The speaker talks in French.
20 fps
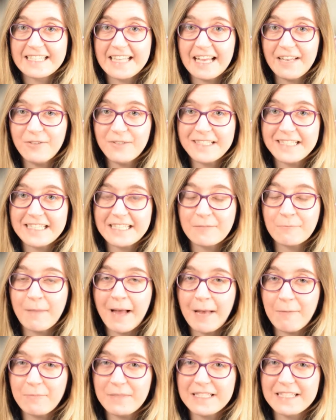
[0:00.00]
Salut, c'est
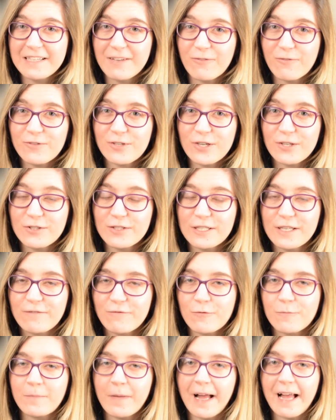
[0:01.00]
Maps! Aujourd'hui, je
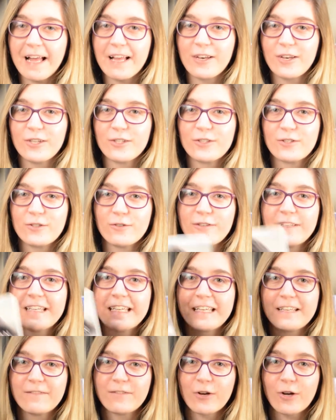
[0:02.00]
vous parle du
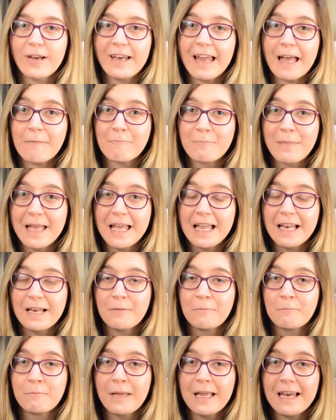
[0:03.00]
livre La
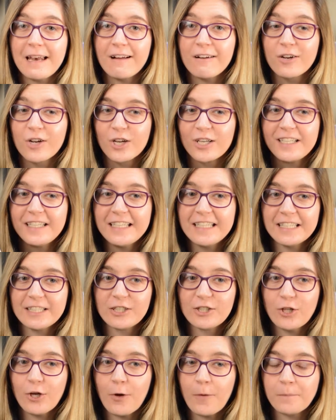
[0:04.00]
belle mélancolie
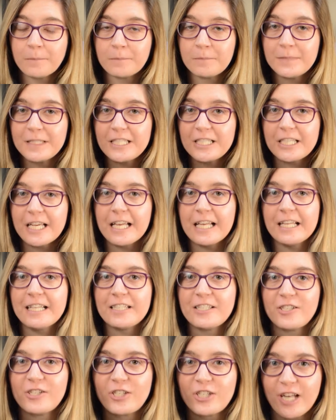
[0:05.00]
de
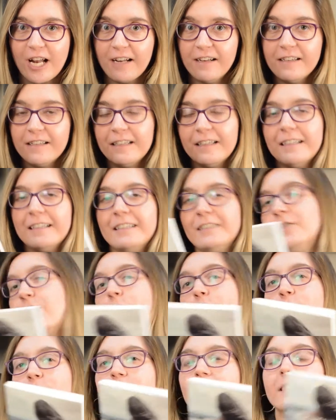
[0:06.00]
Michel Jean.
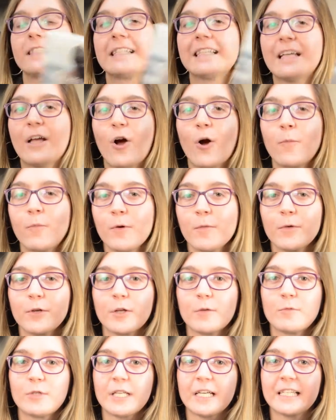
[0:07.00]
Donc, c'est un peu mon
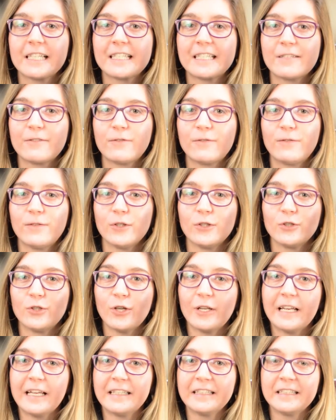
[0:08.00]
objectif
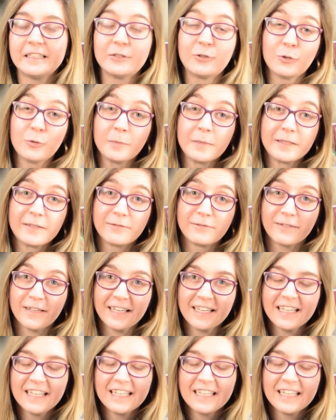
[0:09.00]
de l'année 2020